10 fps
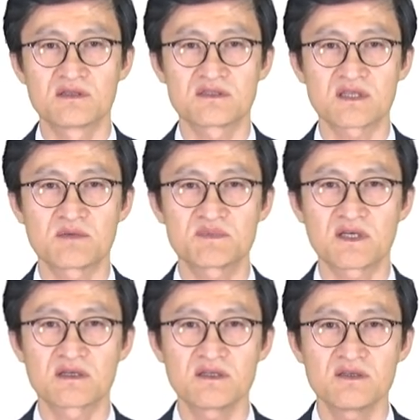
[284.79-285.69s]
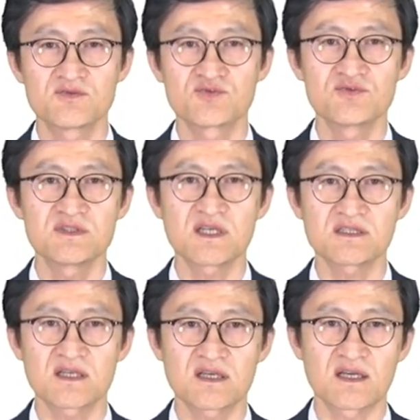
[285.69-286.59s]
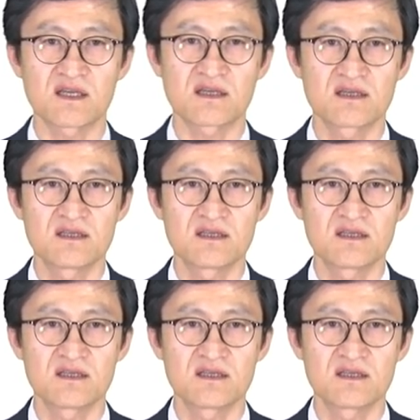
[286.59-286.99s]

사업장의 순자산가액